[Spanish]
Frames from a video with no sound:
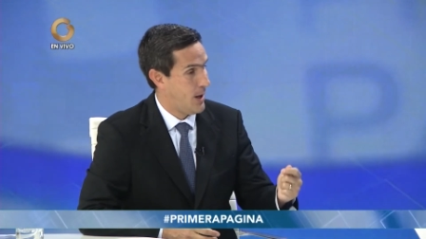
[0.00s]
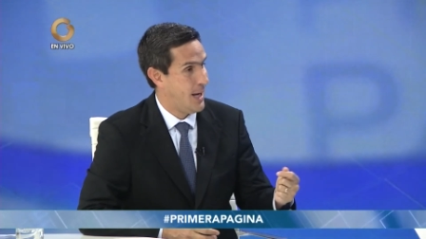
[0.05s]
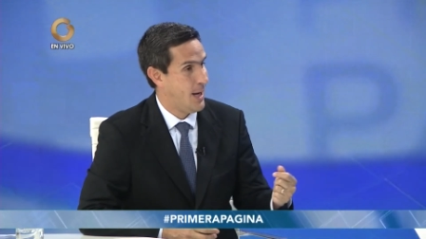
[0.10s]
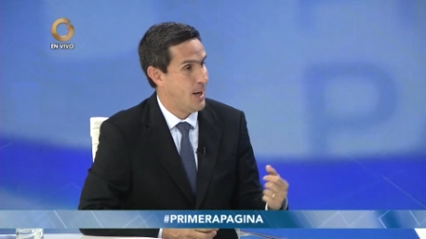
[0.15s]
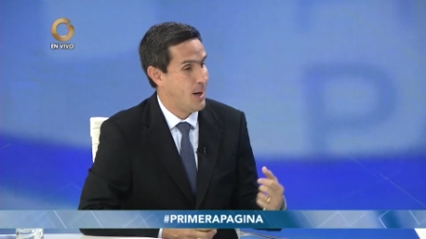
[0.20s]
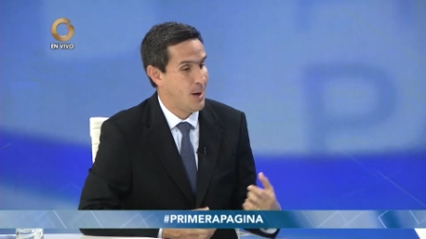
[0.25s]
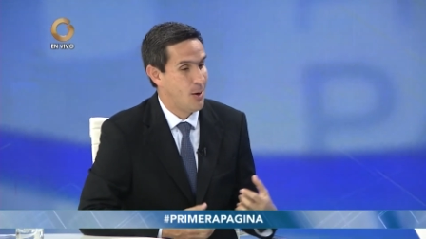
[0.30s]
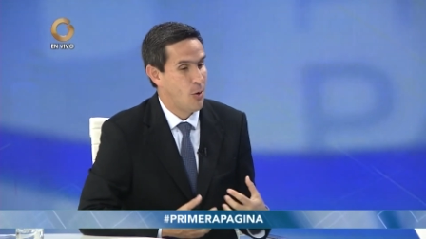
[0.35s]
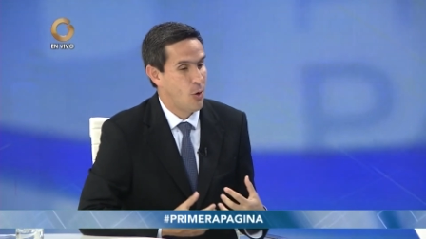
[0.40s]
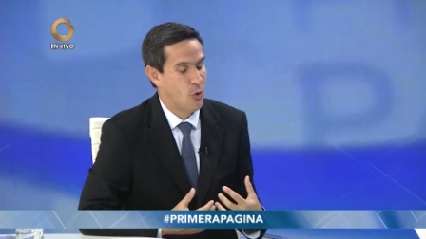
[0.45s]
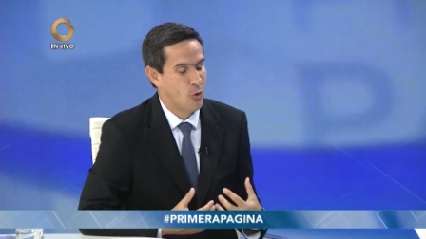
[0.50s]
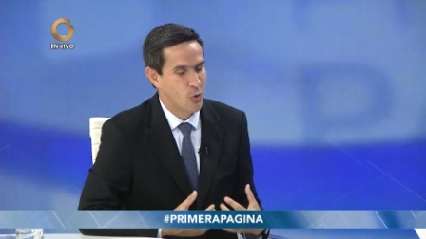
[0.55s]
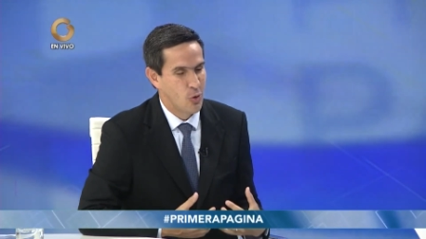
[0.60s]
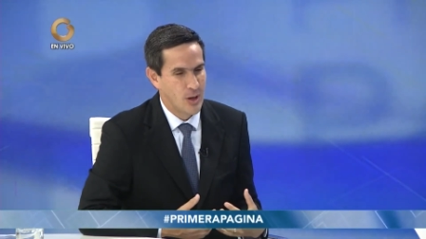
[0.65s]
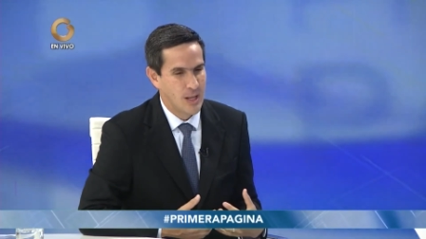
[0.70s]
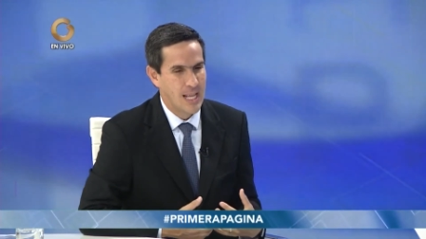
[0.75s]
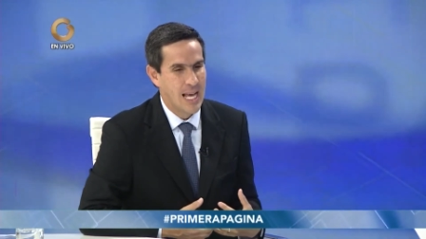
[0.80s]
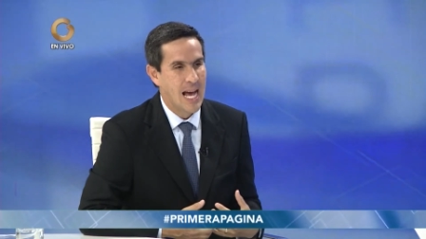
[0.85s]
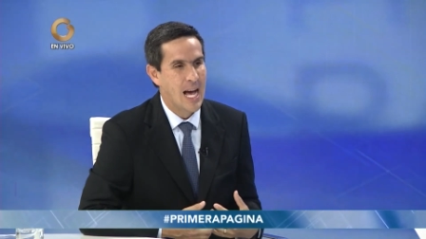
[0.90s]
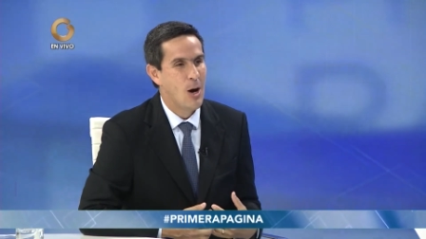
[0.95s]
eh,
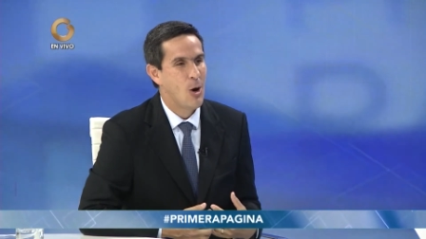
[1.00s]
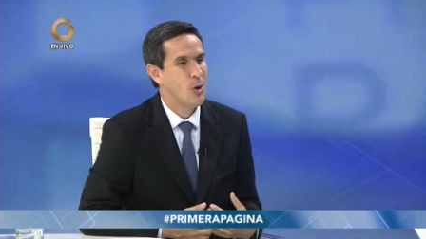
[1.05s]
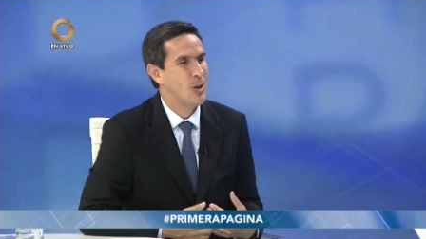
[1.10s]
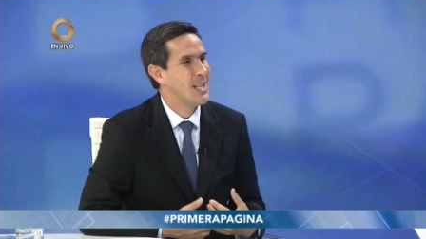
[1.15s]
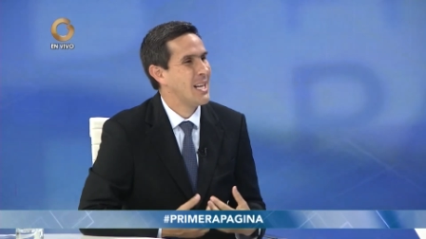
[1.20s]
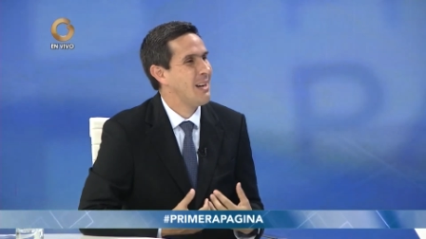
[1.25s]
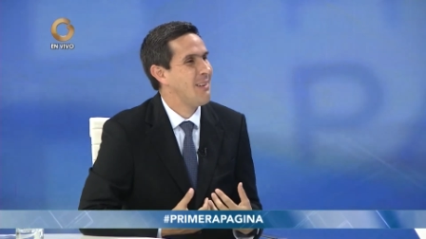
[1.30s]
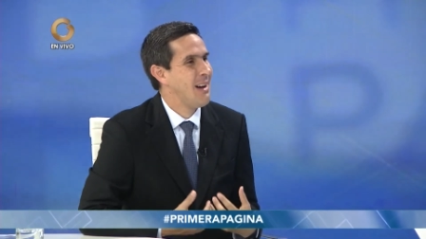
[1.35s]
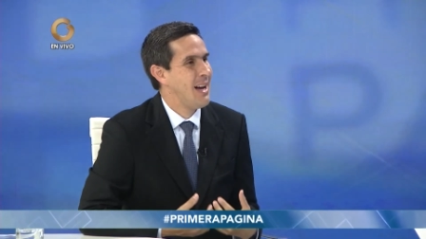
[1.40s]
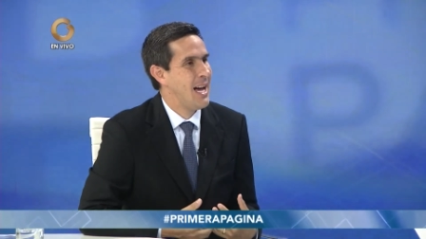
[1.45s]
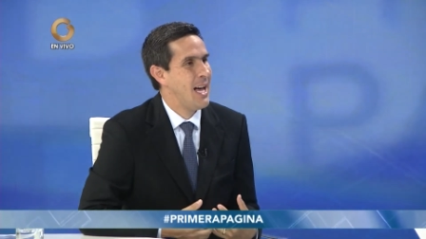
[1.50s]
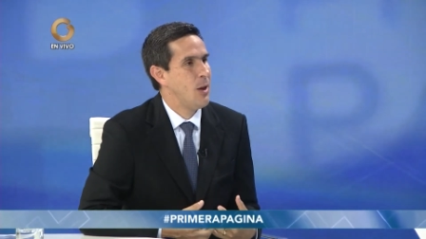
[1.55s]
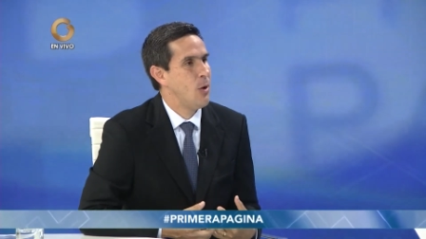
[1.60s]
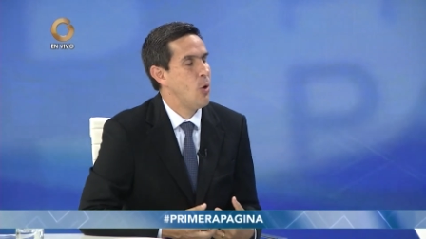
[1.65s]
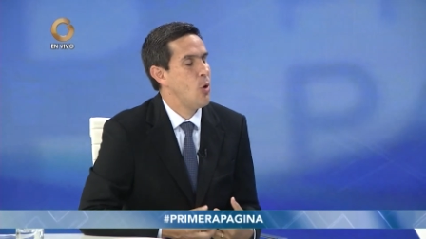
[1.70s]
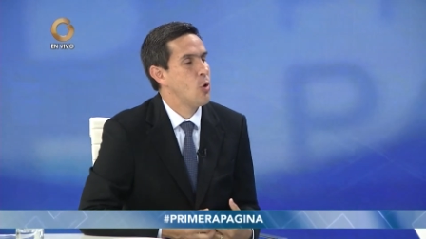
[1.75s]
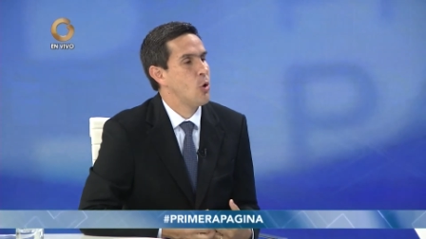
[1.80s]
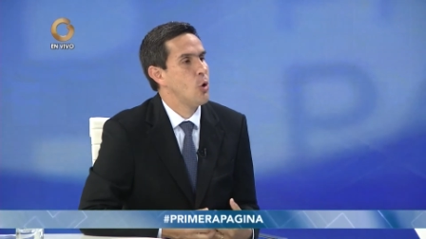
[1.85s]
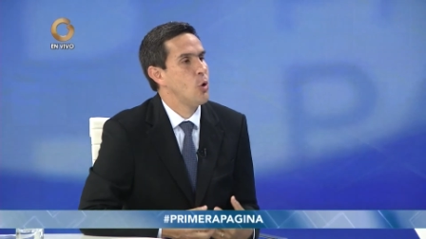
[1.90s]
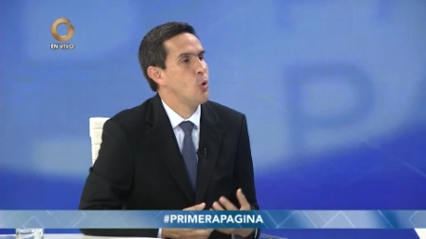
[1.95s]
consolidado,
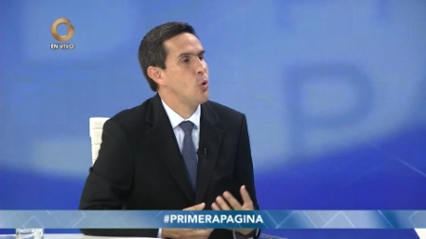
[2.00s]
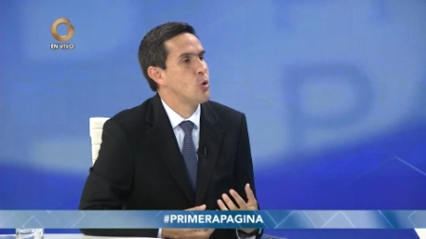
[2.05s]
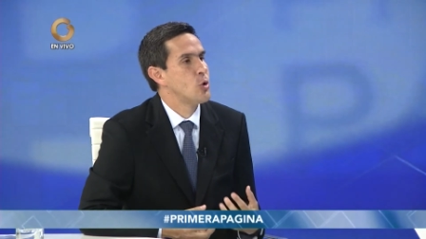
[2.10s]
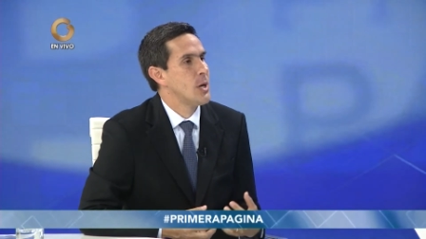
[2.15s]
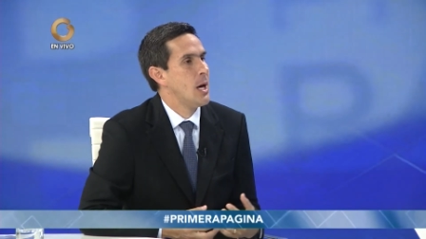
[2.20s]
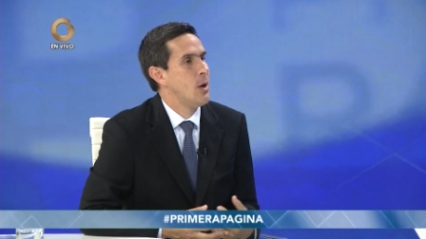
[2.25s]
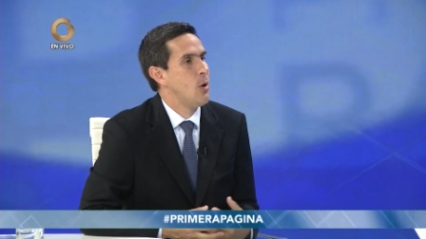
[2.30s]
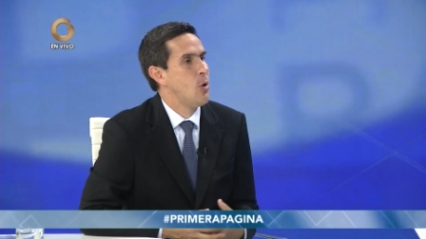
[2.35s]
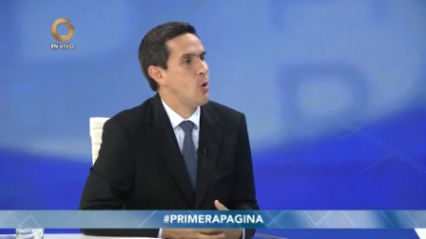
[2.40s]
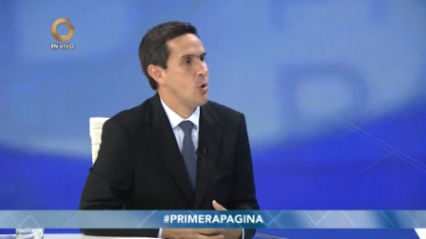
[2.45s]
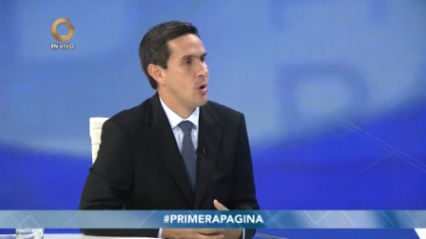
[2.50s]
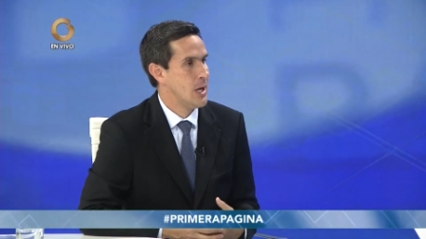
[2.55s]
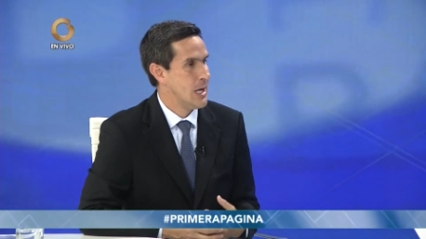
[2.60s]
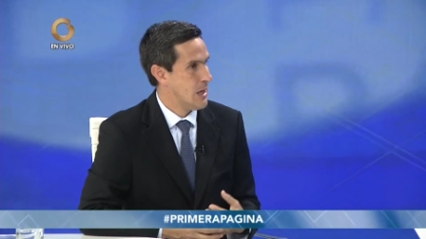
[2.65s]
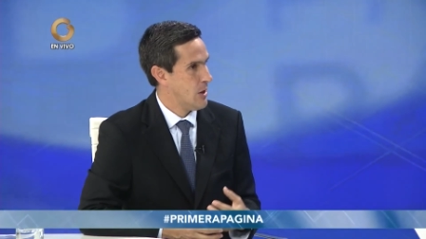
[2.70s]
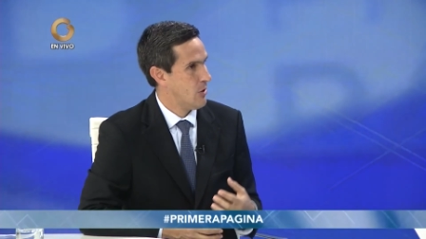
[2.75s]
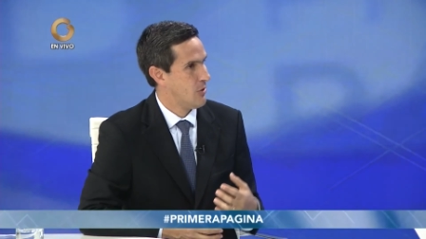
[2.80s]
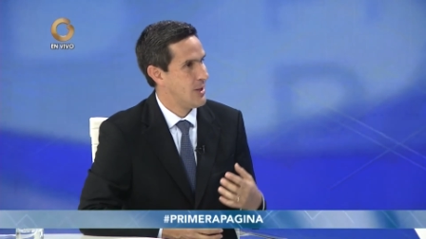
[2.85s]
trabajador, luchador.